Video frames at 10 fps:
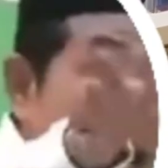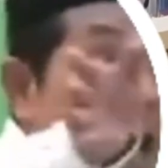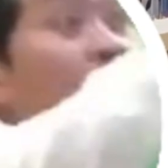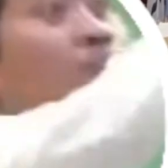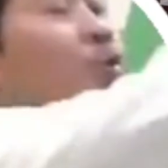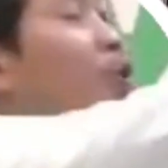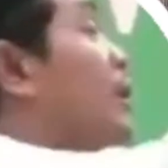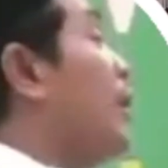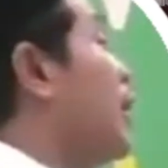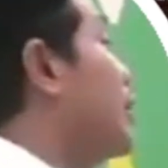ribuan
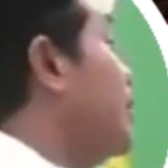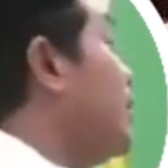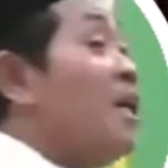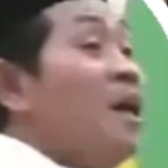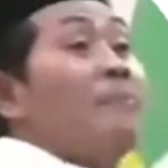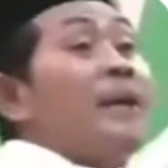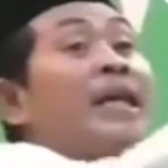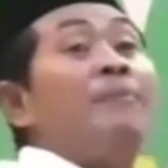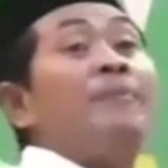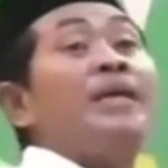kayak gini mereka
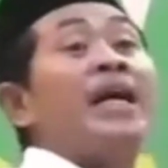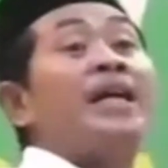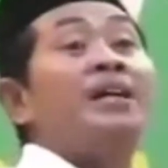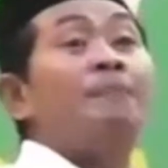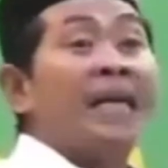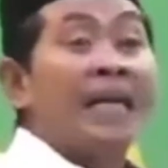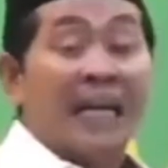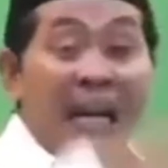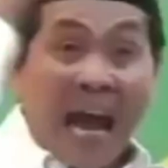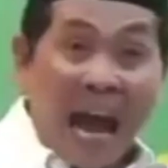meyakini benar,
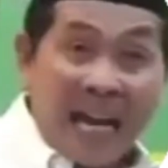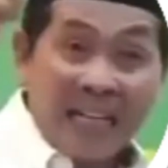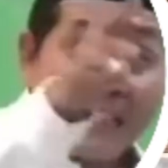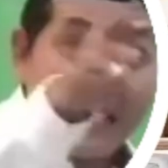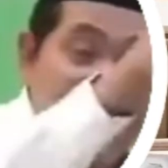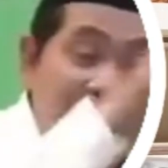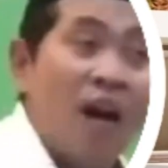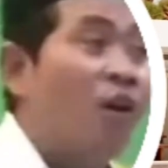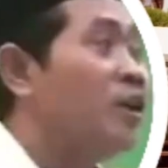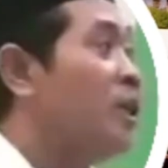akhirnya
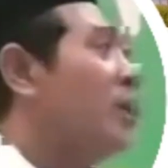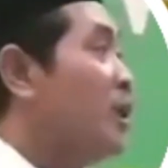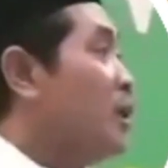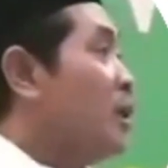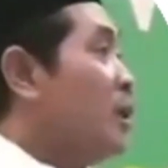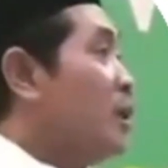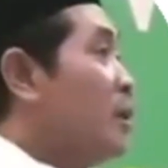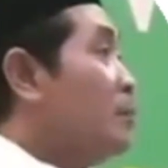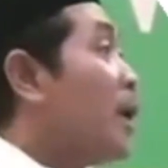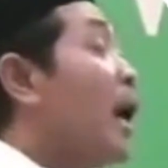dilakoni
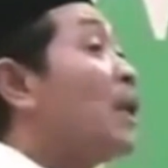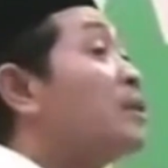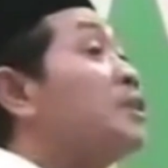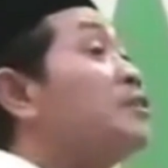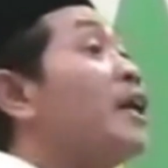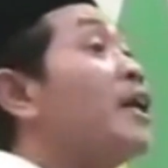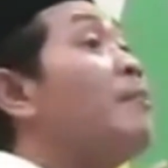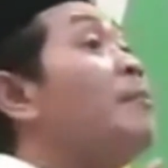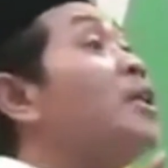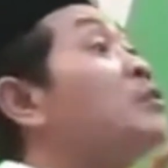berarti saya
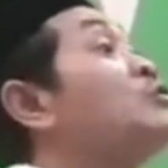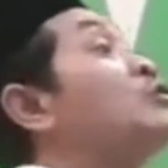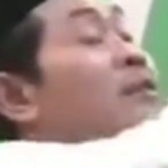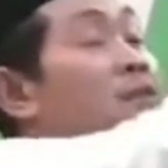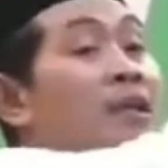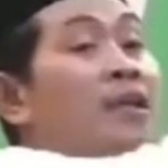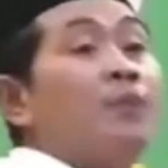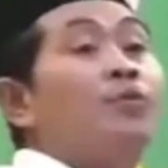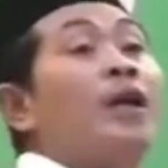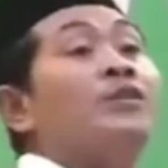menyesatkan
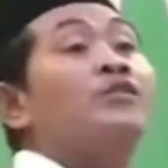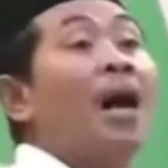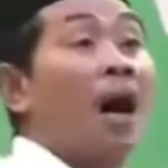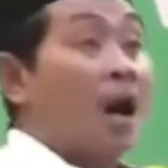ribuan jamaah